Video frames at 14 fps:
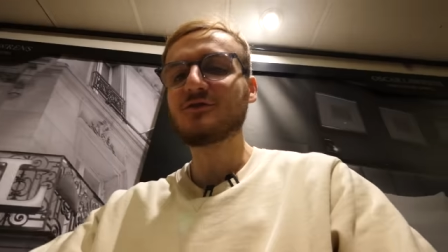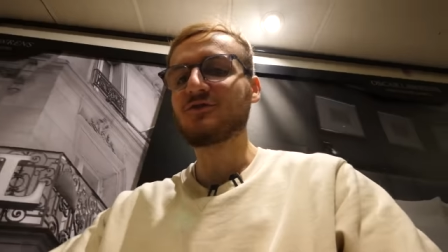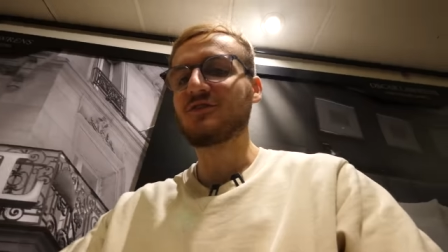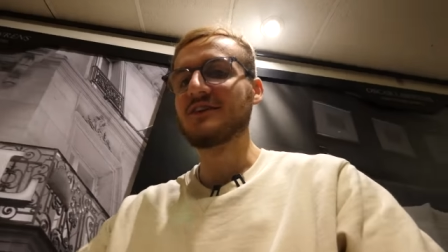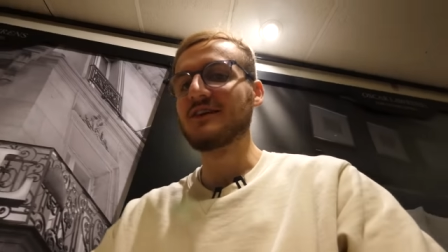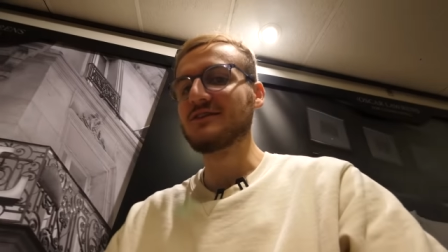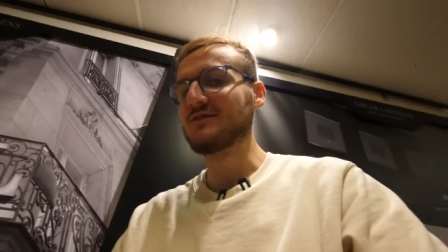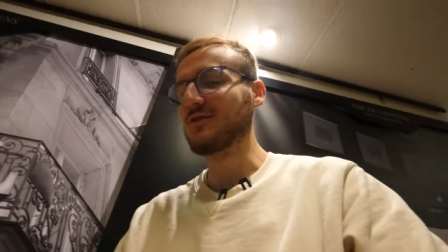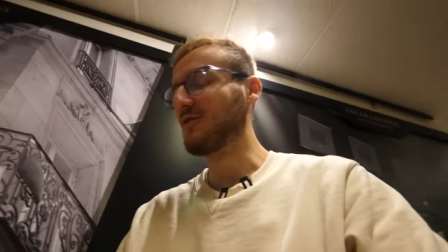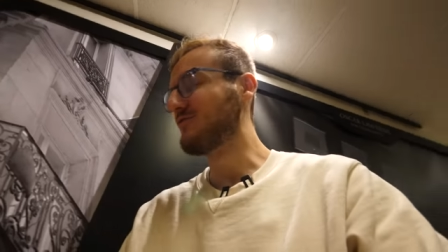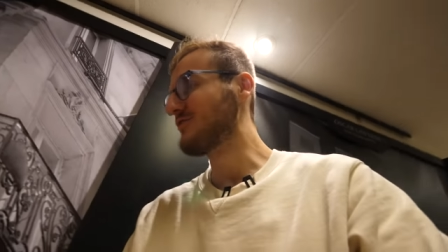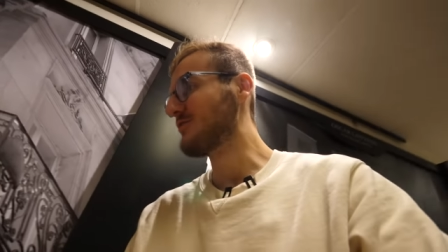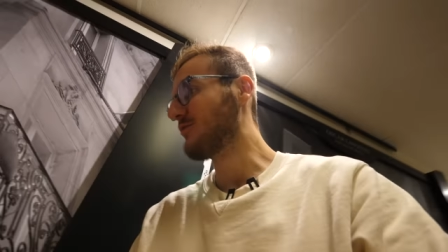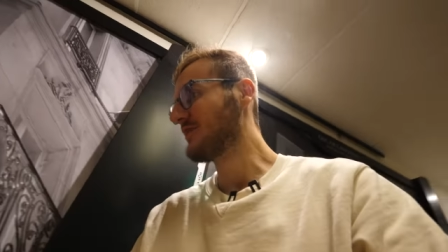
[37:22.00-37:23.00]
sais, tu fais des, des
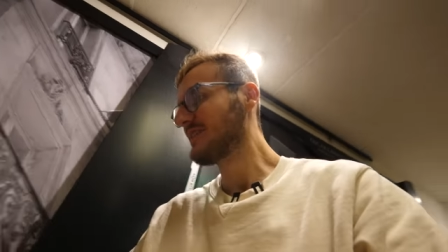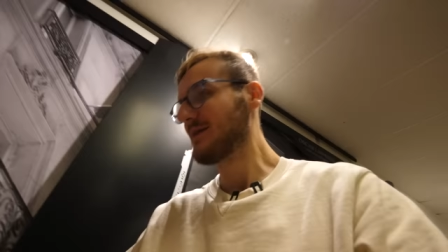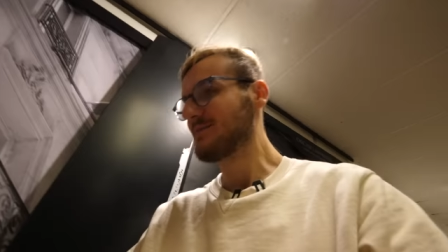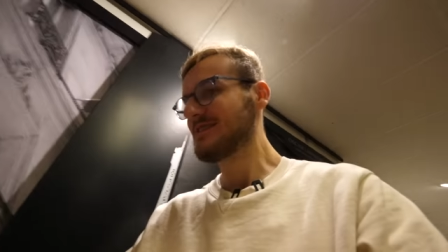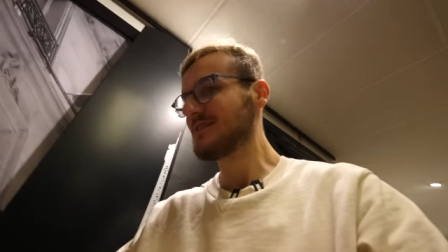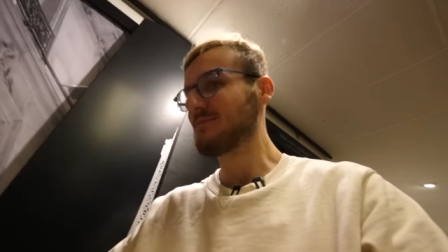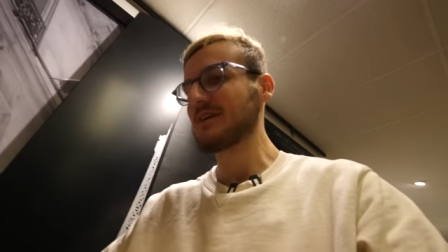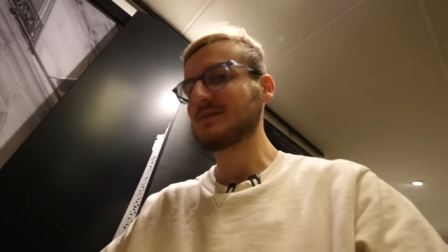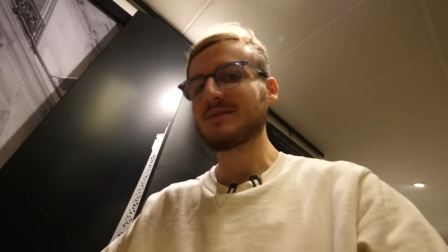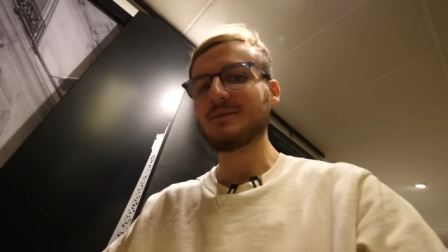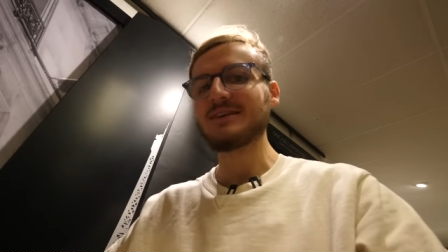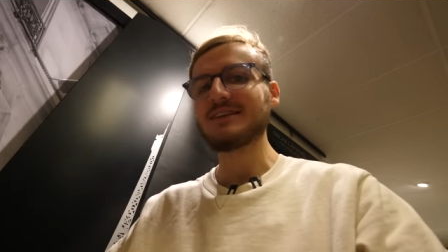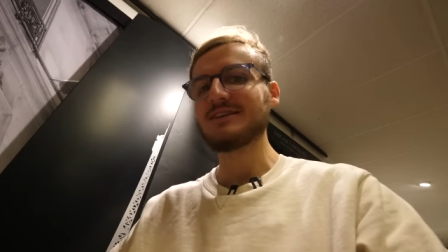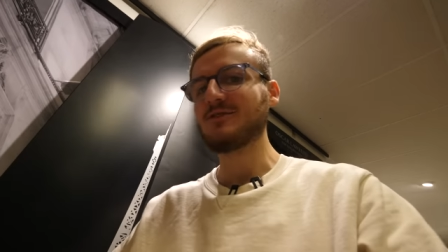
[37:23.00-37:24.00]
ronflements, t'as les petits spasmes d'un
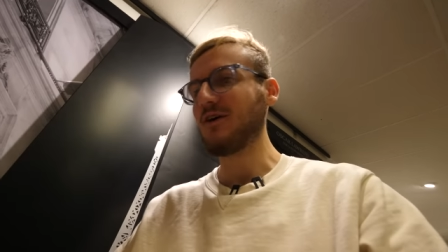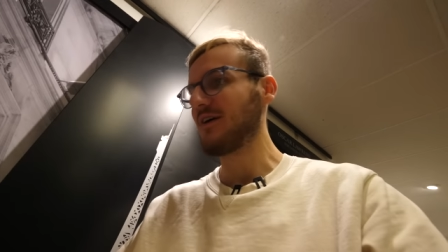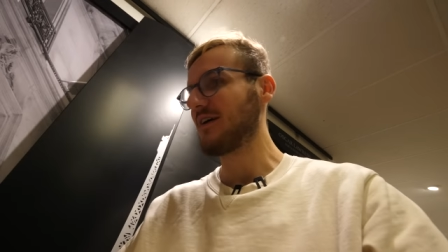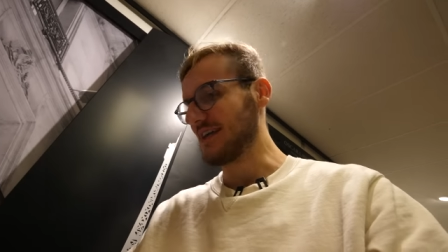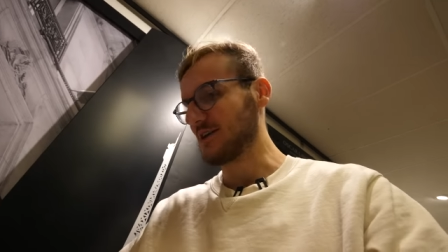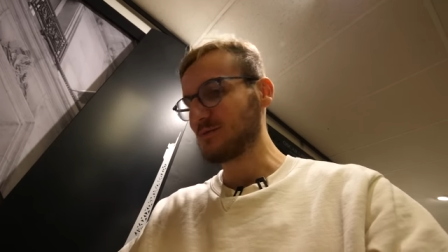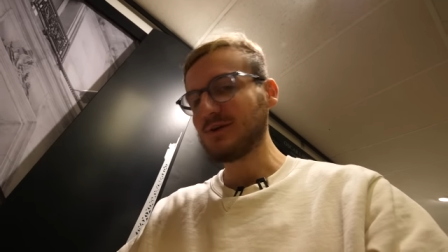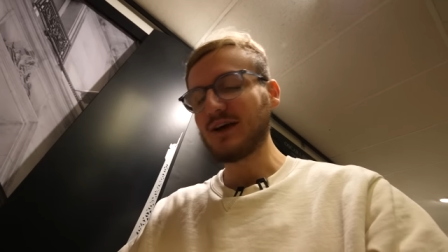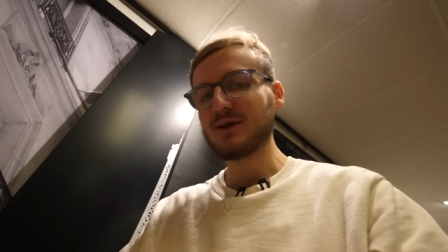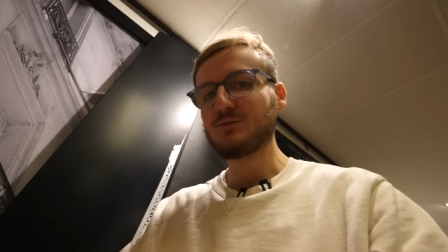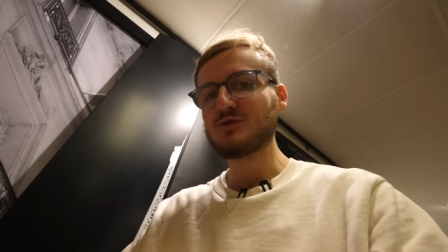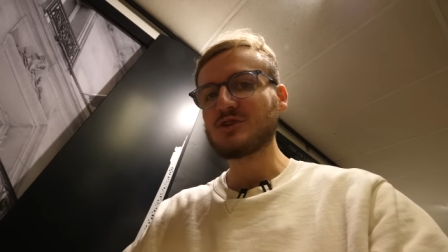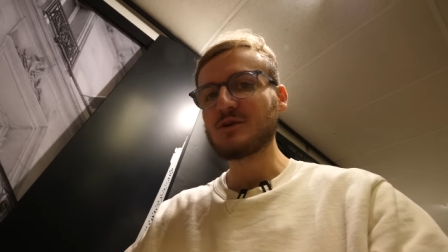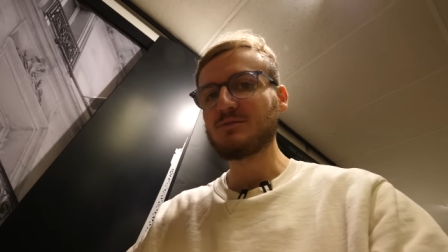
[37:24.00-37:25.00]
mec qui dort. Et la cuillère, elle
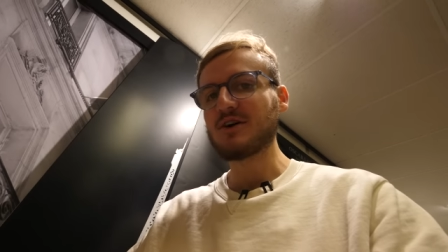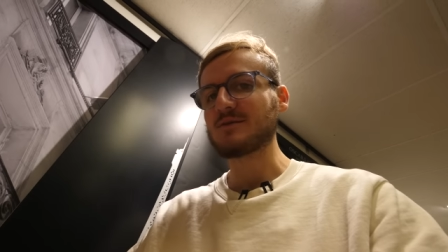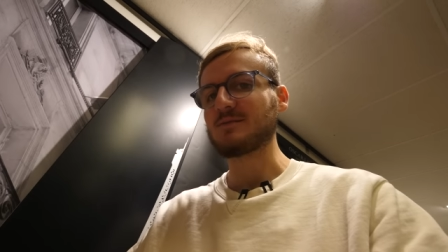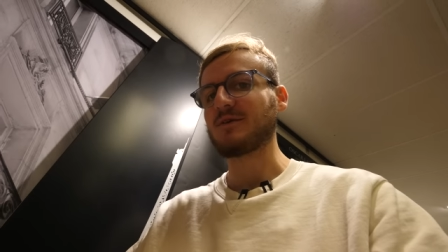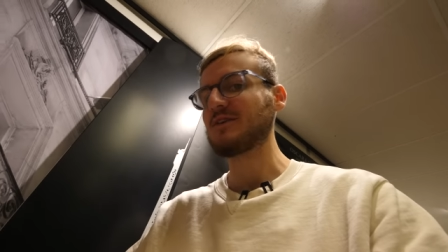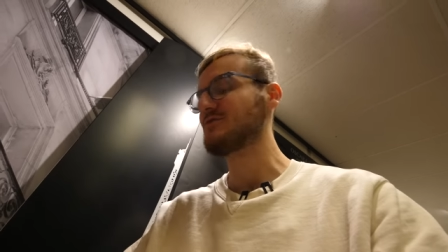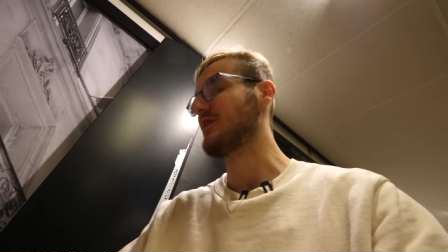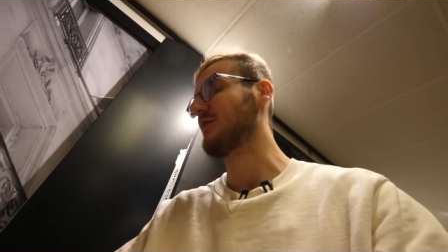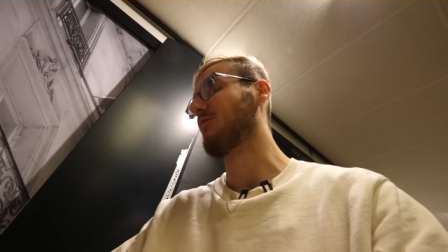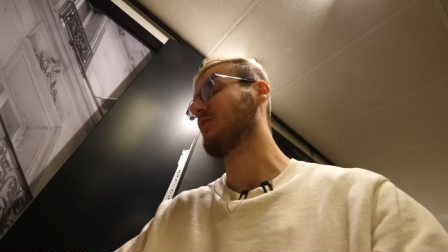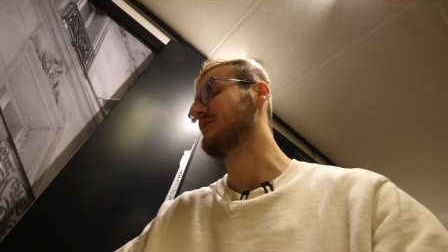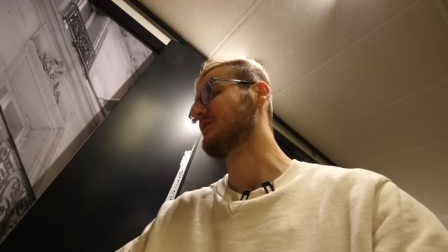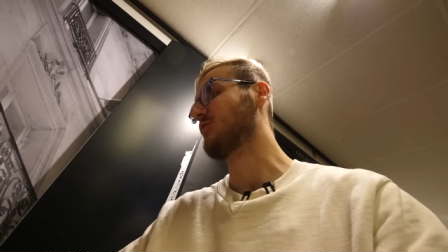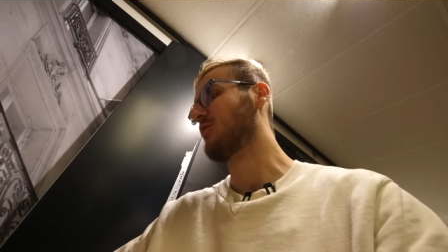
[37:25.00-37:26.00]
bougeait pas, mais en fait, tu la
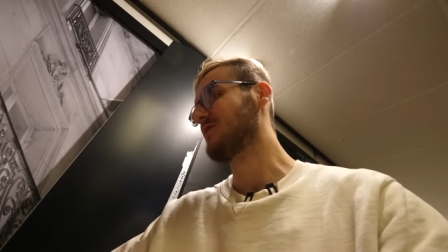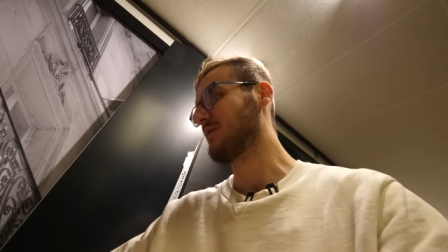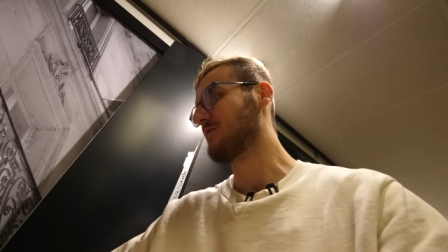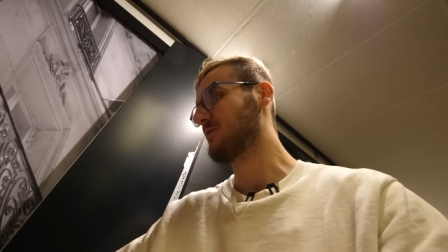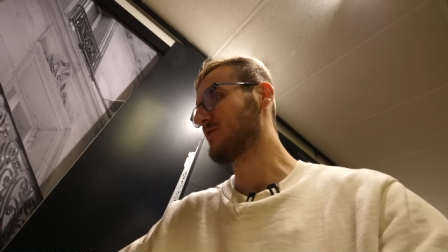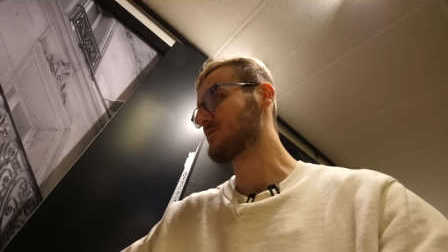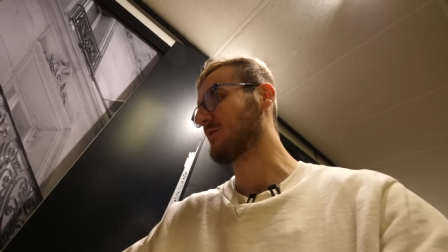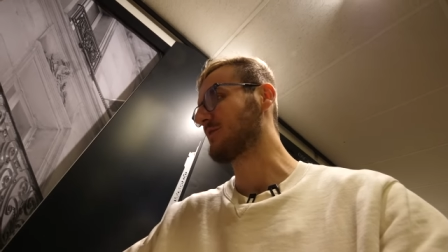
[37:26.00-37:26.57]
prenais trop fermement, je